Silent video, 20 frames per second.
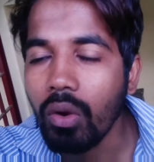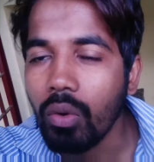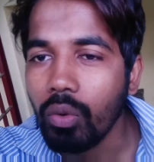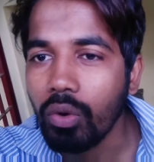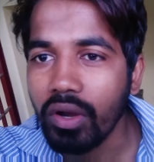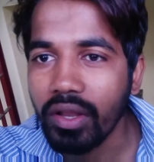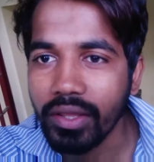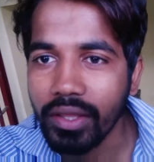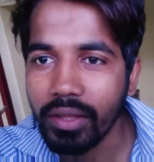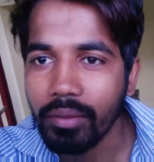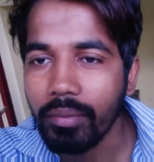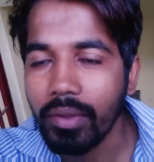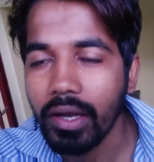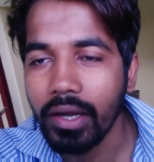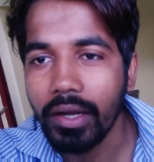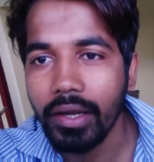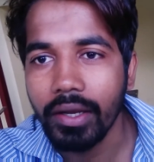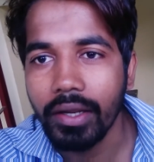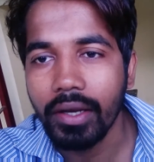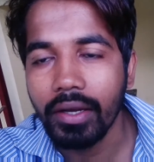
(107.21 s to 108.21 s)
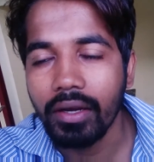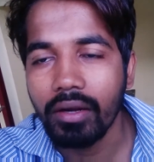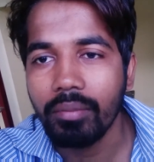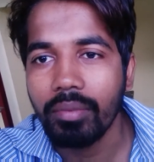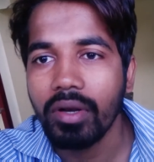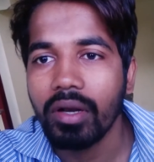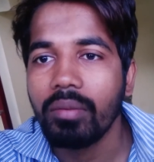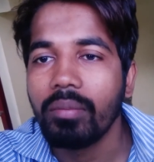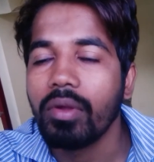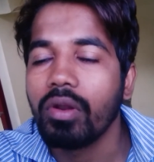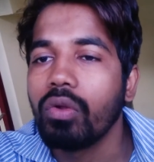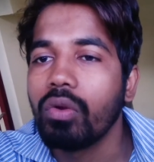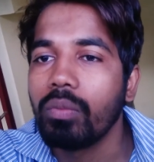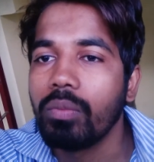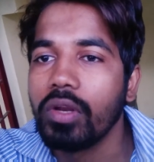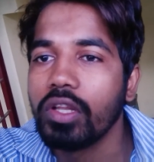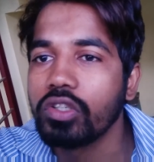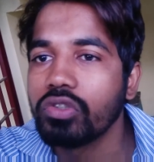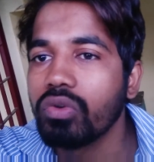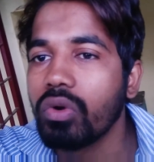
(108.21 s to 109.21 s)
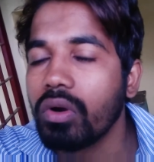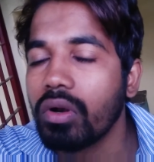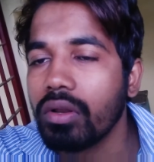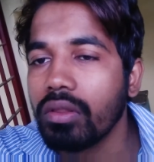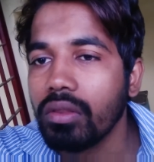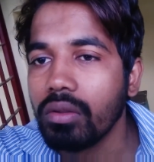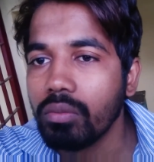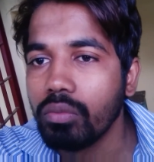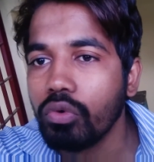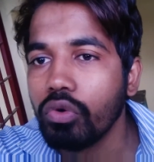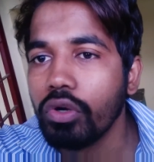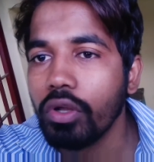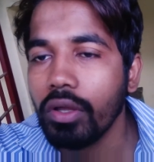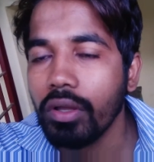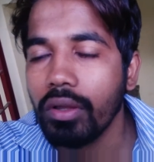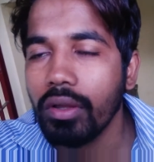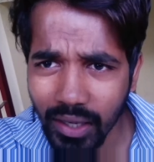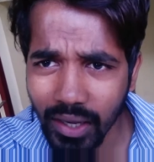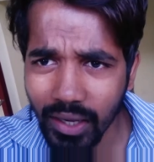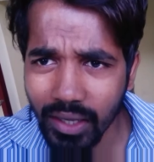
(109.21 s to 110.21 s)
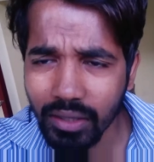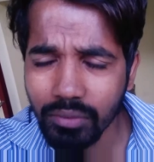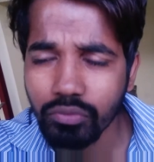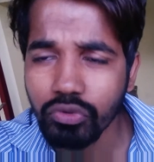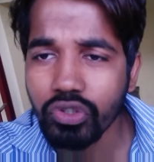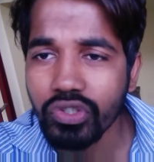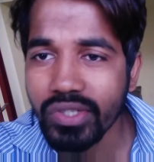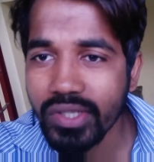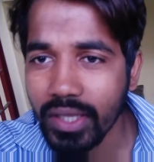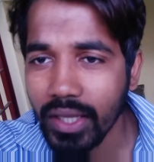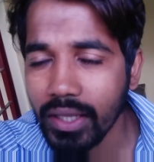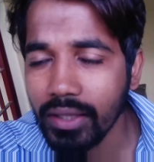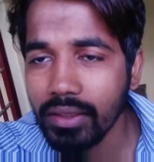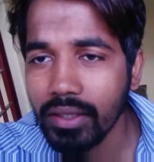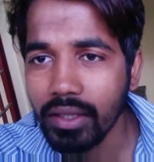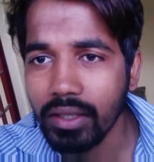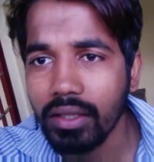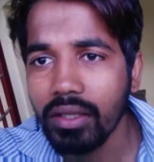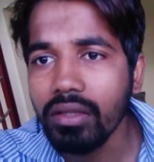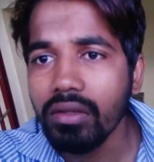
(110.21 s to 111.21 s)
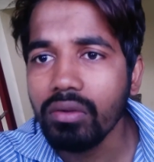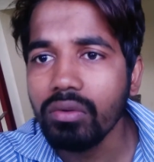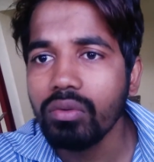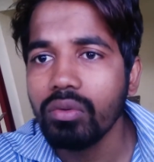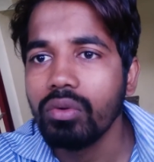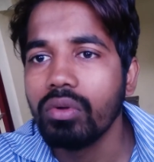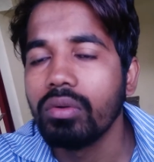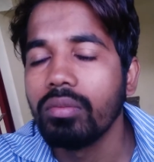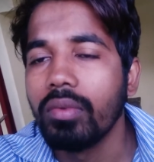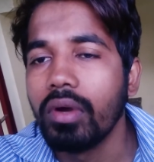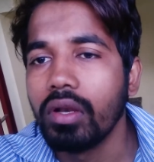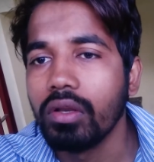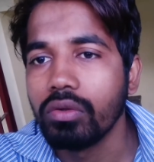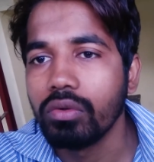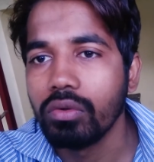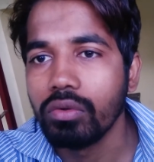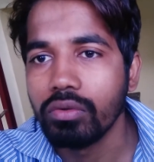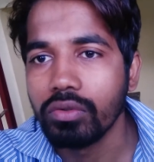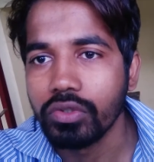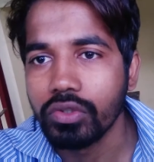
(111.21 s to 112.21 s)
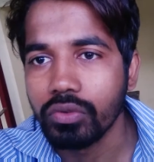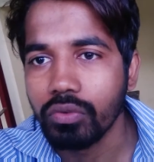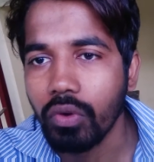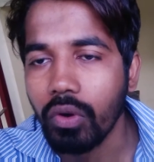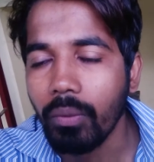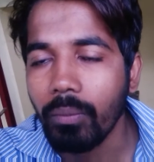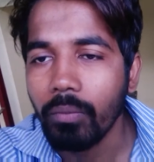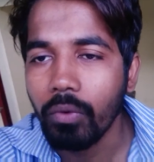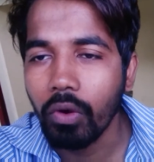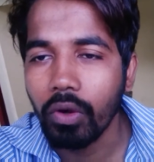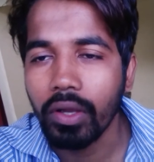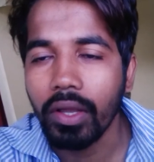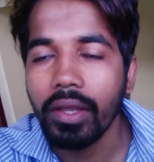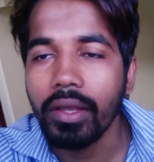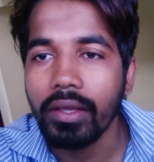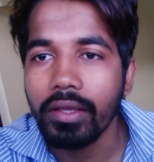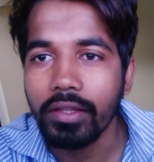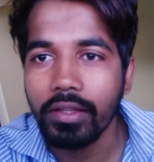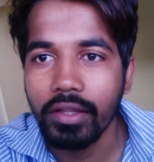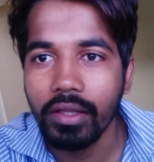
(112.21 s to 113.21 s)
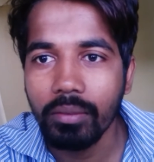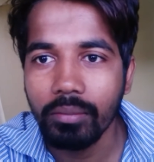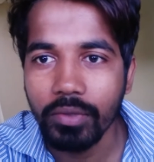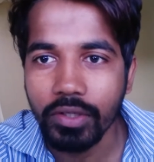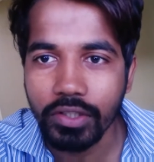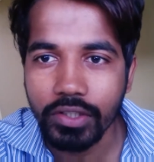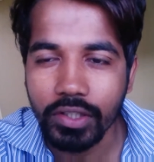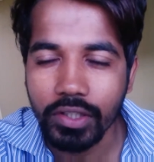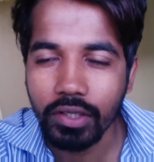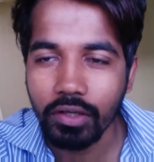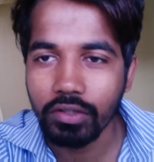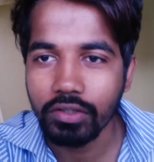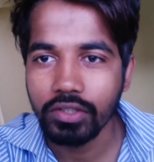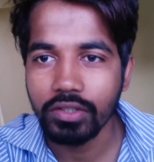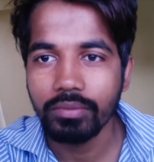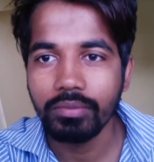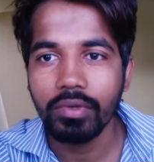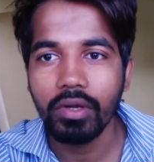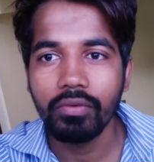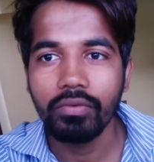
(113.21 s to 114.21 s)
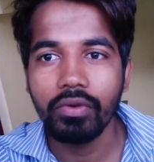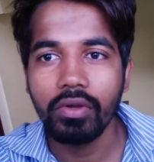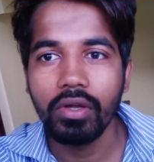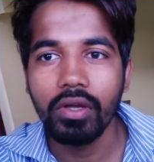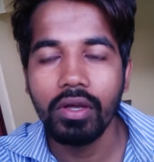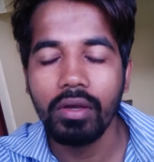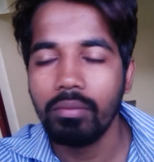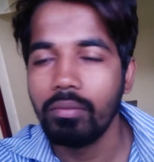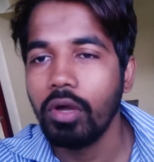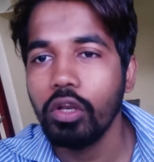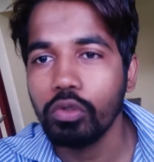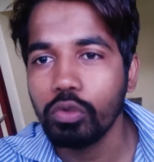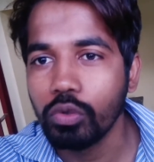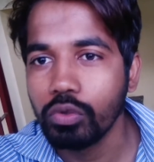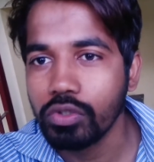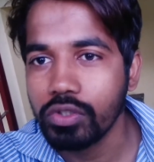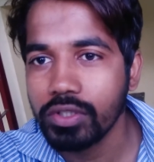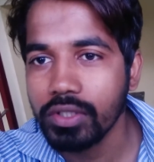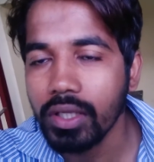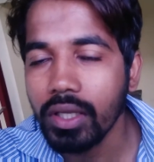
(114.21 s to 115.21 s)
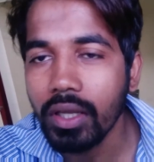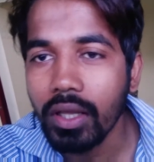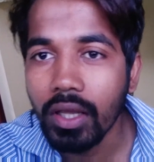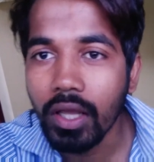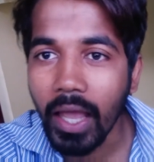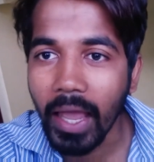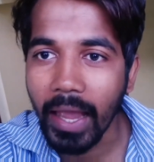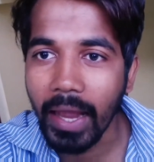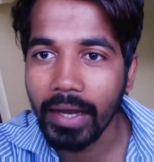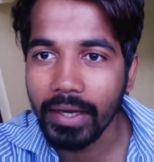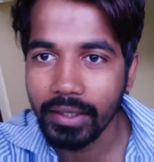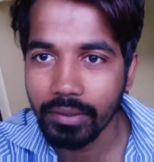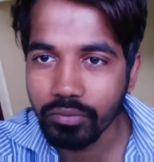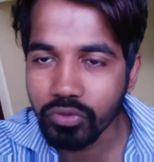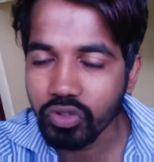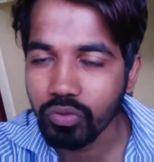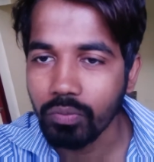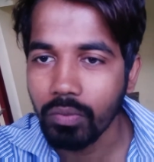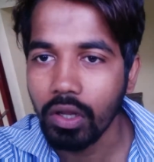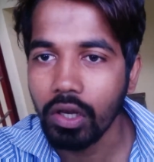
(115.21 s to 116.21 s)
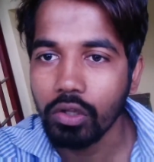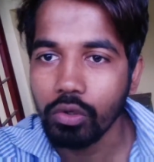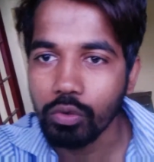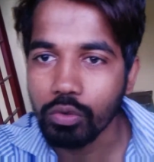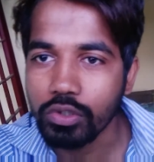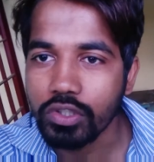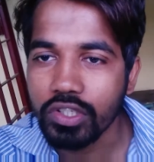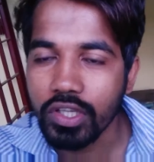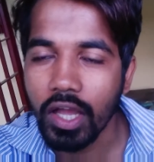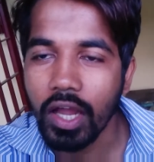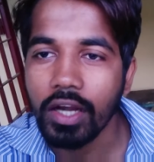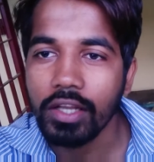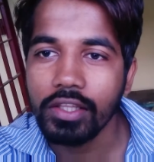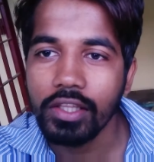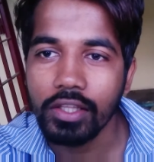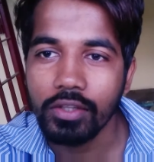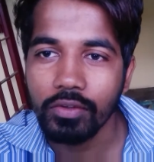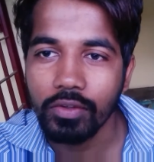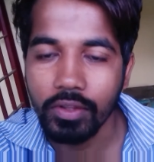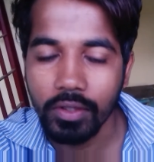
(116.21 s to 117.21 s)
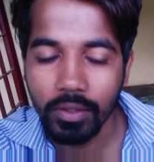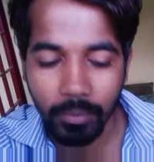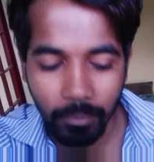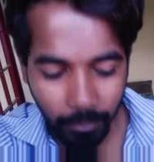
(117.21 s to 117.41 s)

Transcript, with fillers: உள்ளே இமெயில் ஐடி என்டர் பண்ணுற மாதிரி ஒரு பிளேஸ் ஓட்டர் இந்த மூணு ஆட்டம்ஸும் சேர்ந்தது ஒரு மாலிகூல்னு வச்சுக்குவோம் ஓகே இதுதான் பேசிக் கான்செப்ட் ஆஃப் மாலிகூல்ஸு ஆட்டம்ஸ் மாலிகூல்ஸ் அடுத்தது வந்து